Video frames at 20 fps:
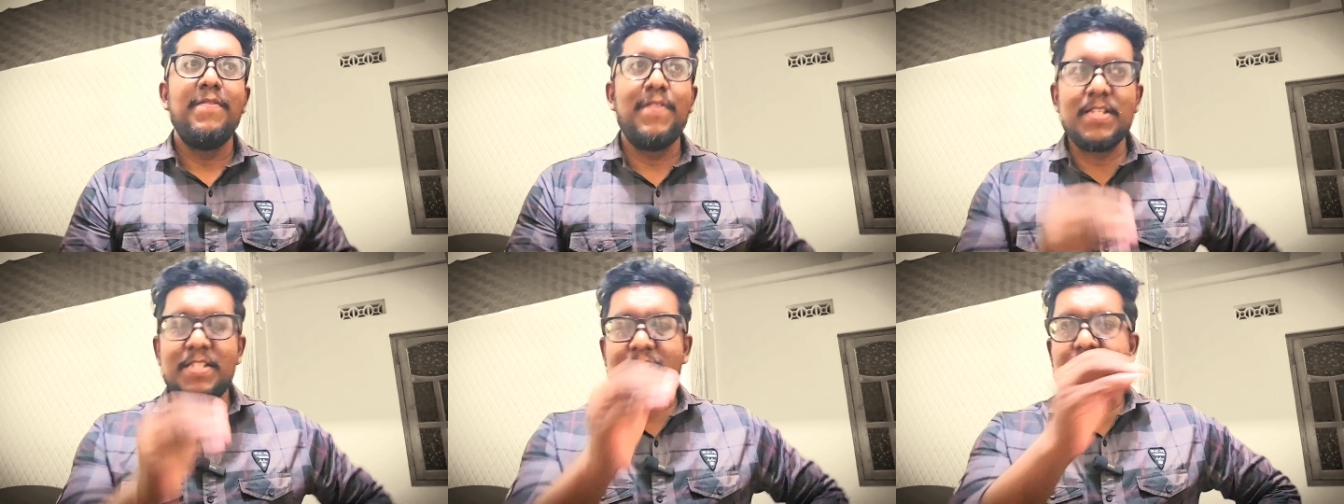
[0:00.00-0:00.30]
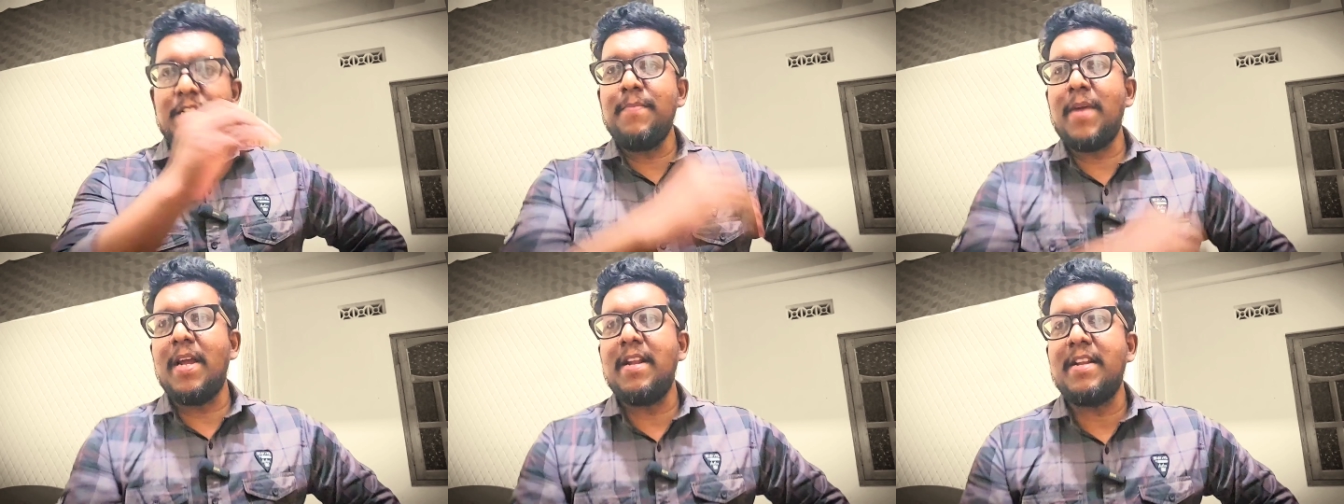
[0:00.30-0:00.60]

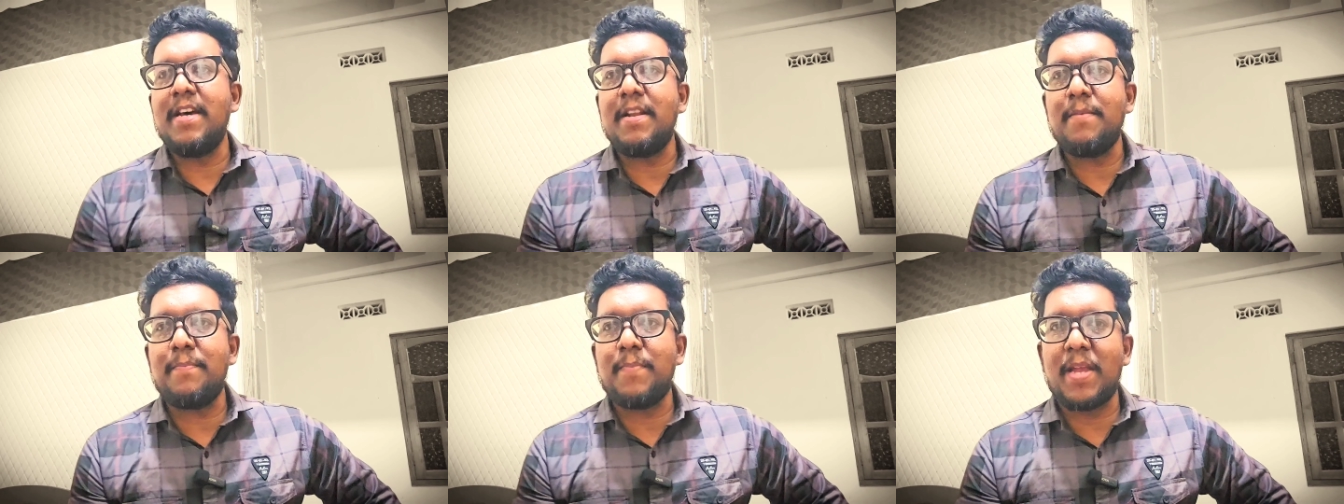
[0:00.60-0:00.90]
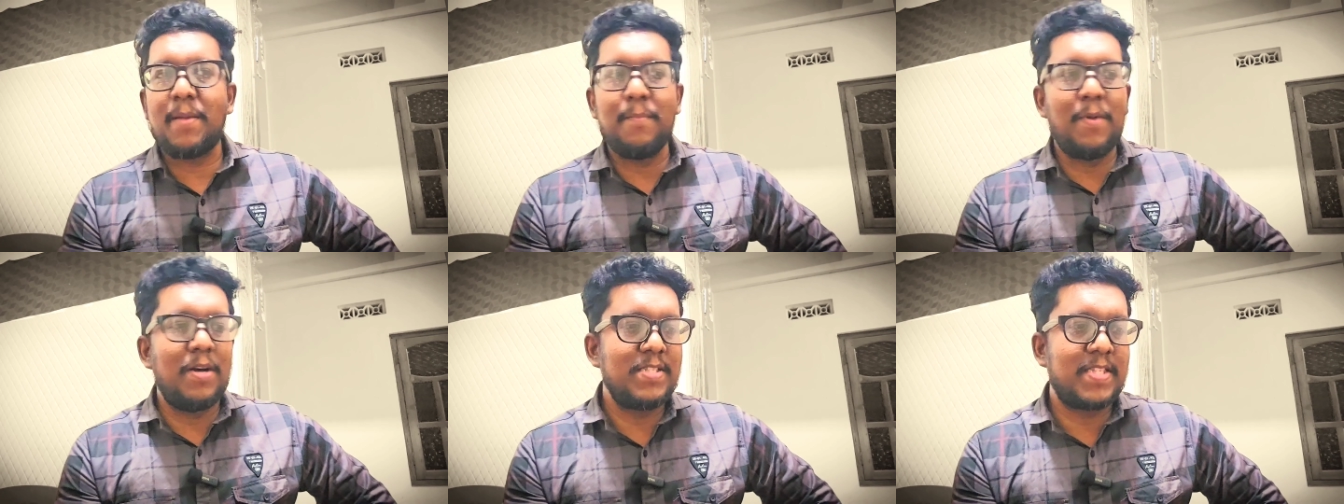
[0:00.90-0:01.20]
ஃபர்ஸ்ட் மேடர்
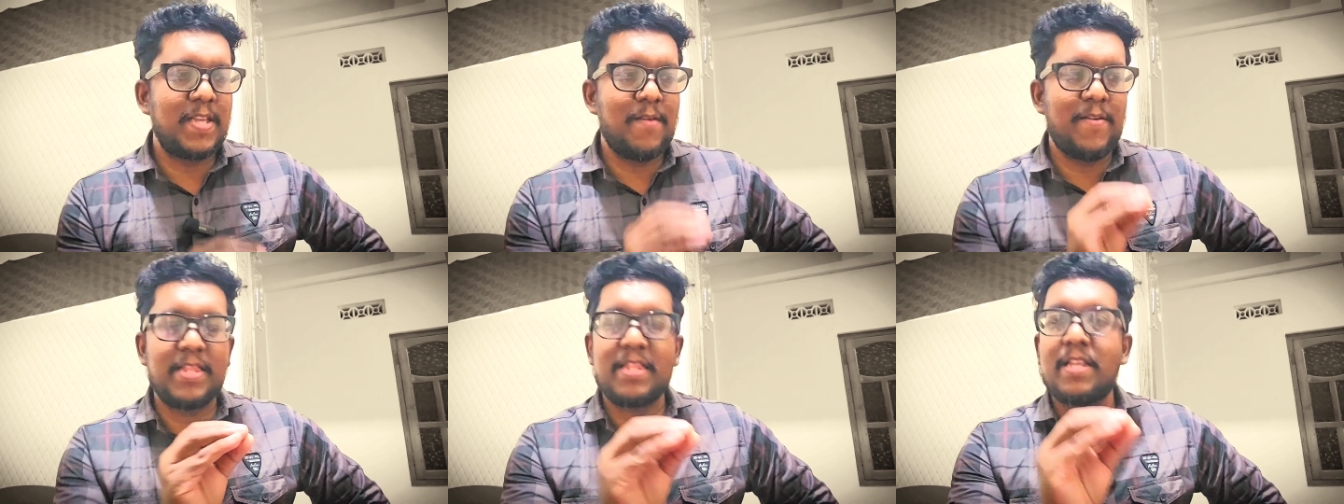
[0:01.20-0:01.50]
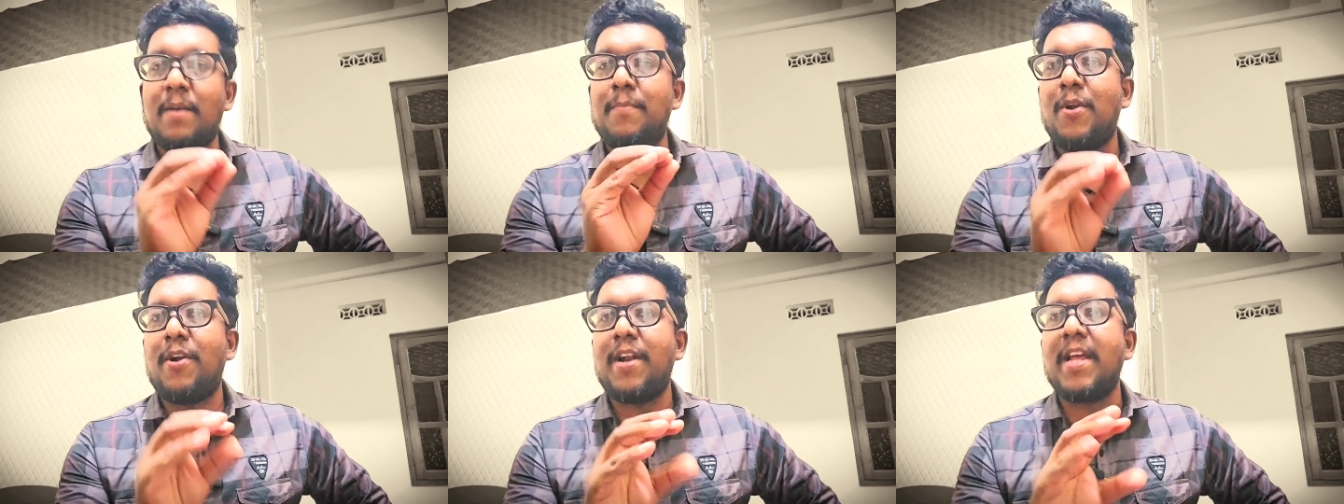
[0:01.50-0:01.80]
பிக் பாஸ்
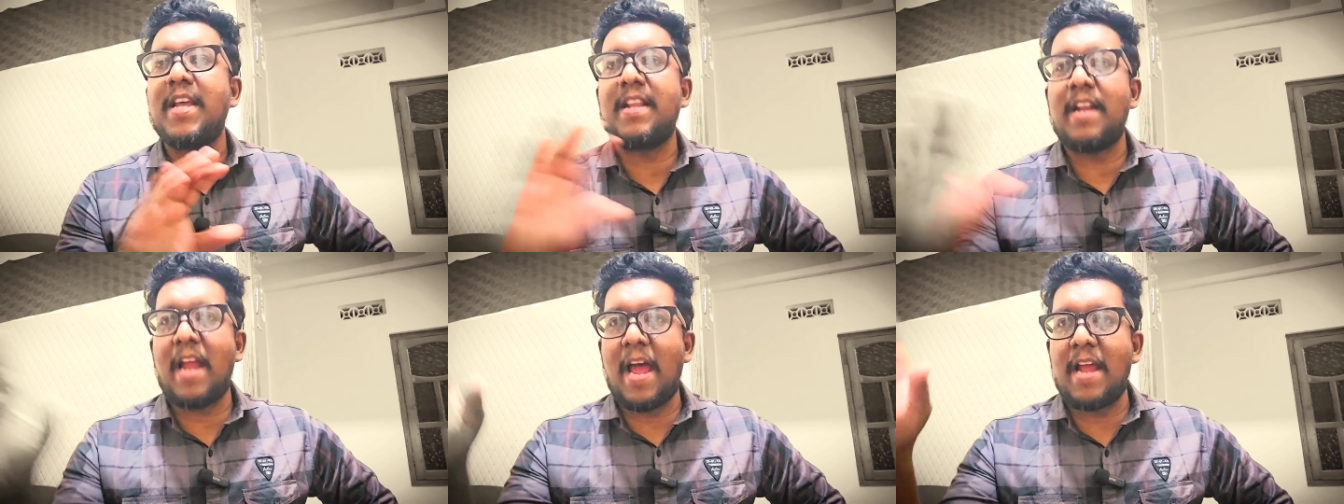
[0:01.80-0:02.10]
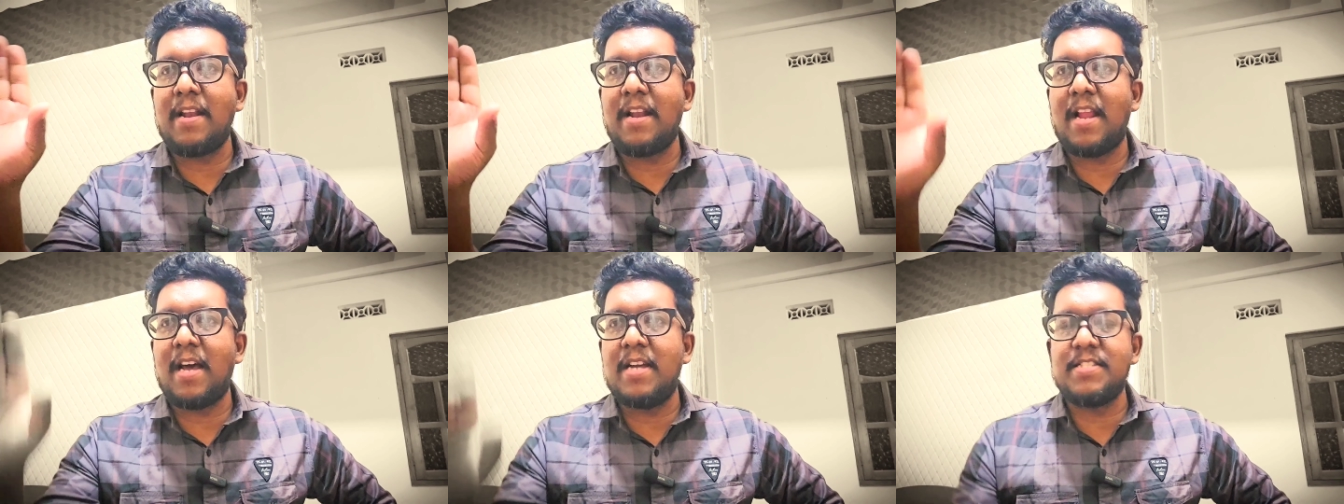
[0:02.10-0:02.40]
செவன் நம்மளோட
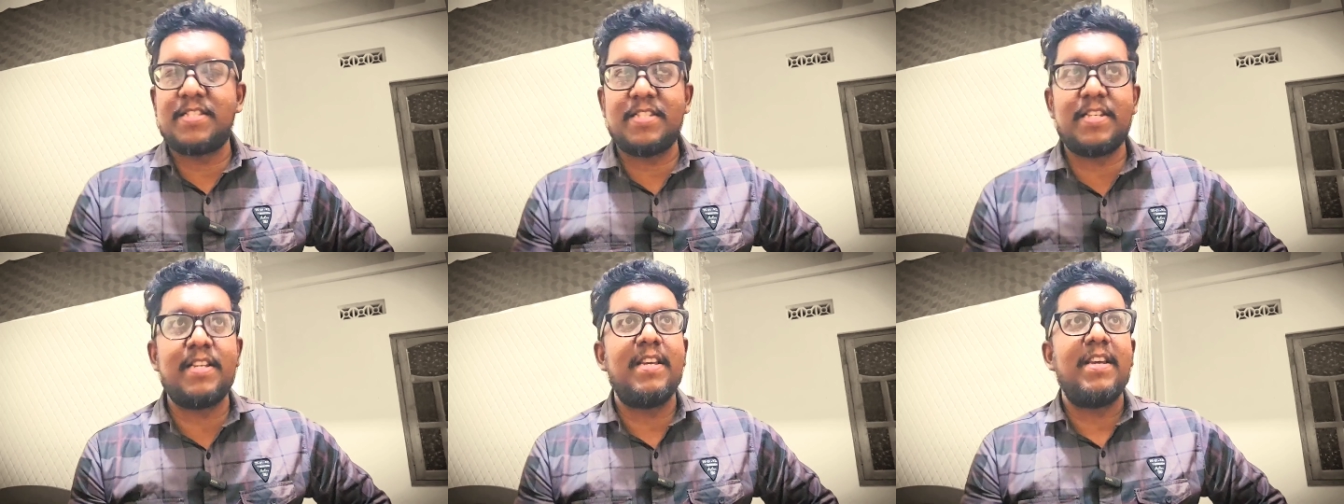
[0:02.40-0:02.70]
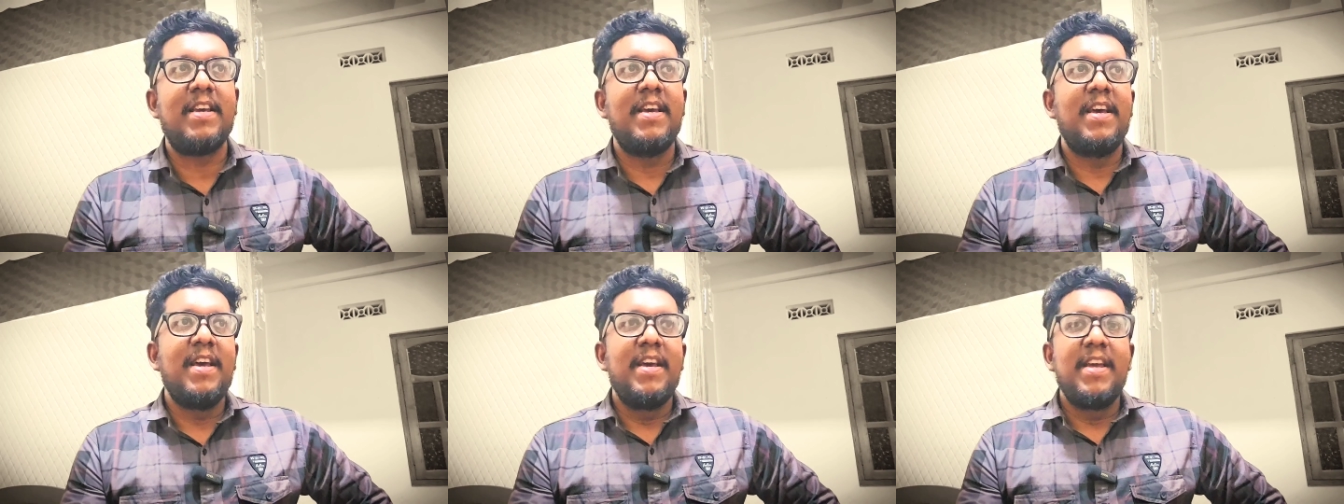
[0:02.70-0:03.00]
கிராண்ட் லான்ச்சு
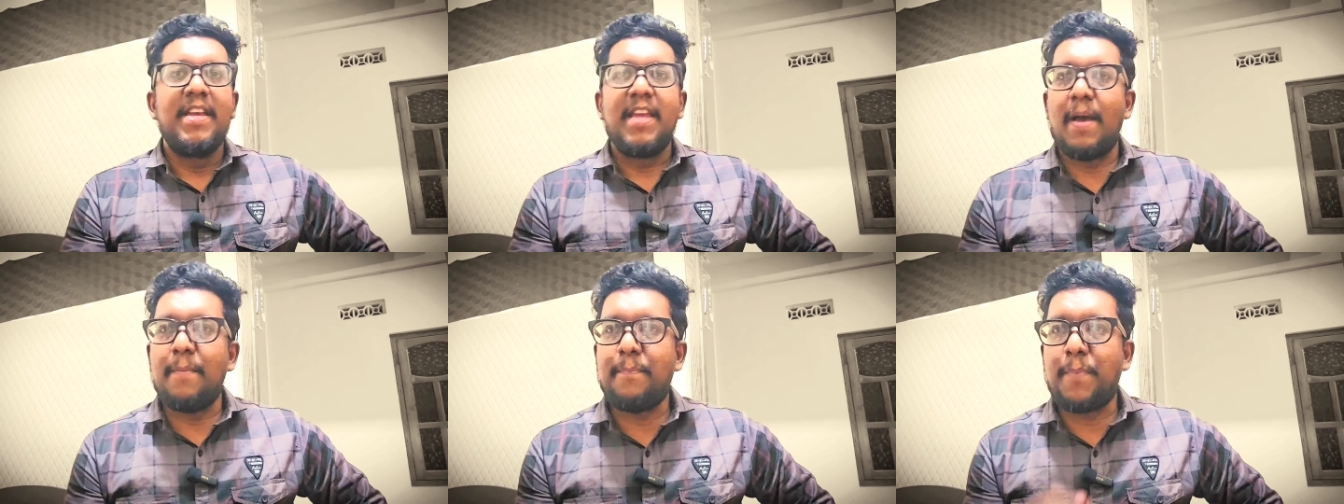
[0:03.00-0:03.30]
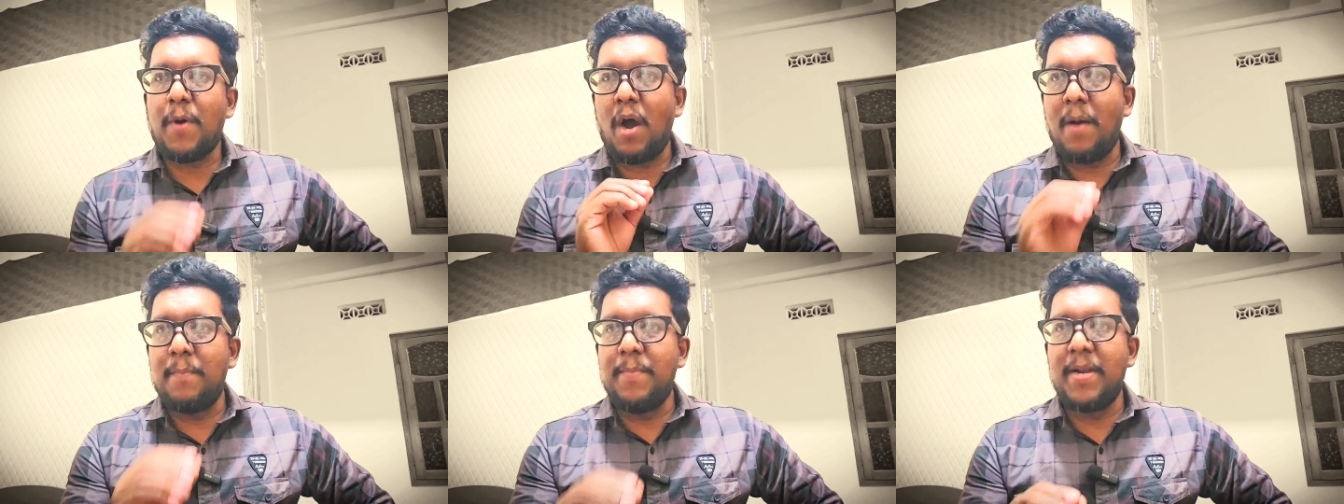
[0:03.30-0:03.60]

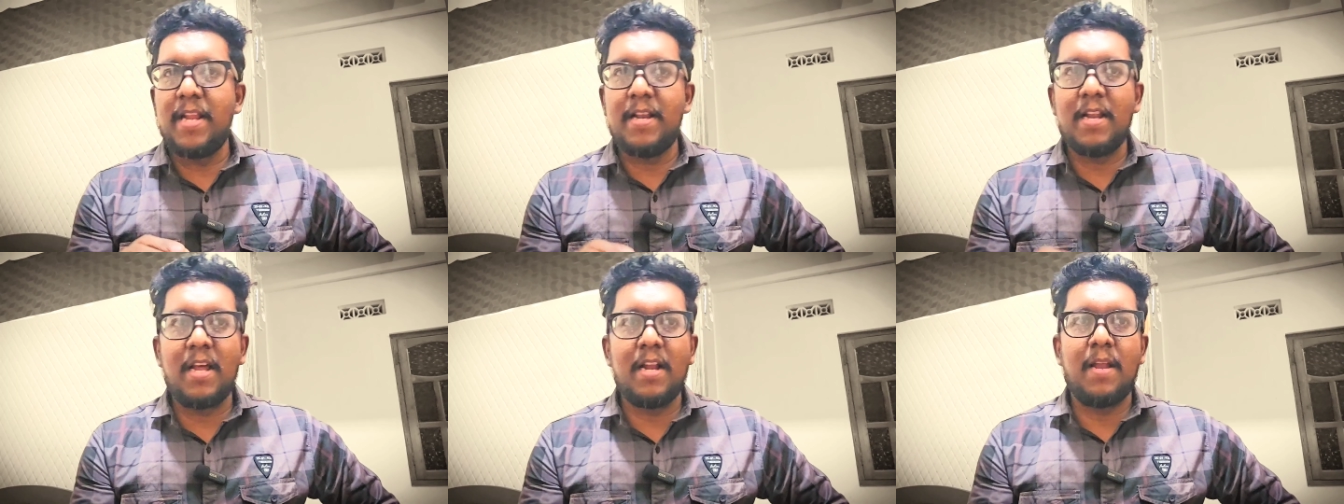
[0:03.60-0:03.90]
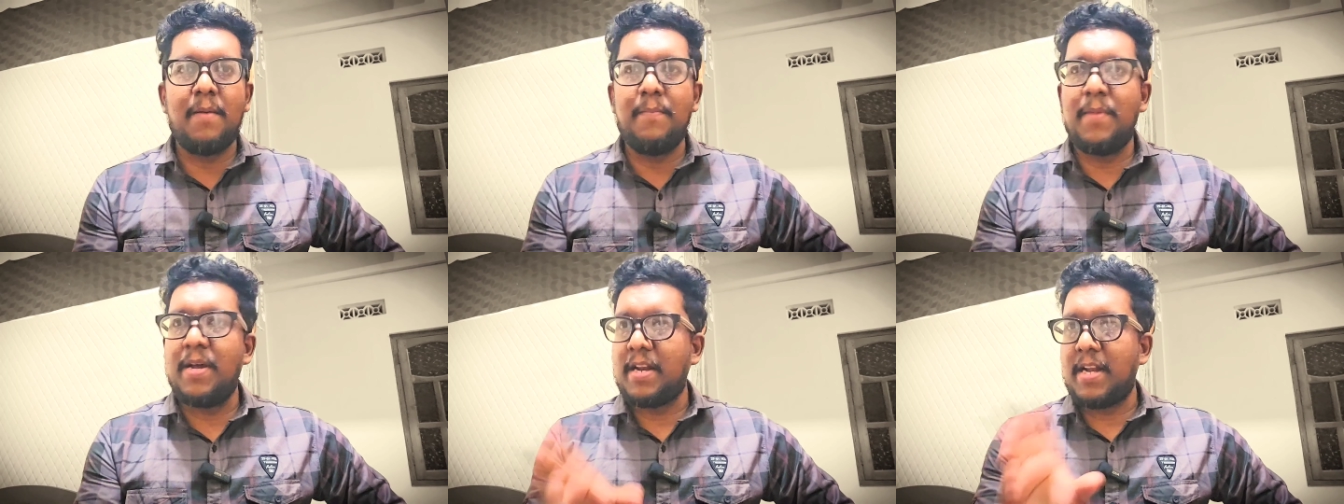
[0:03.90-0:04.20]
எப்போ அப்படின்னா
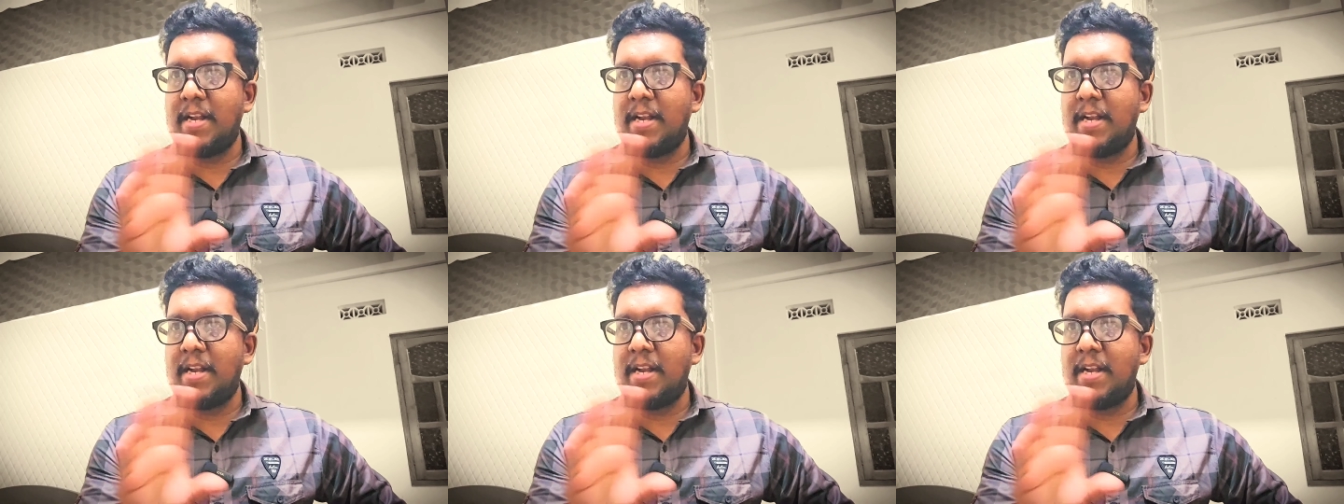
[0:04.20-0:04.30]
நம்ம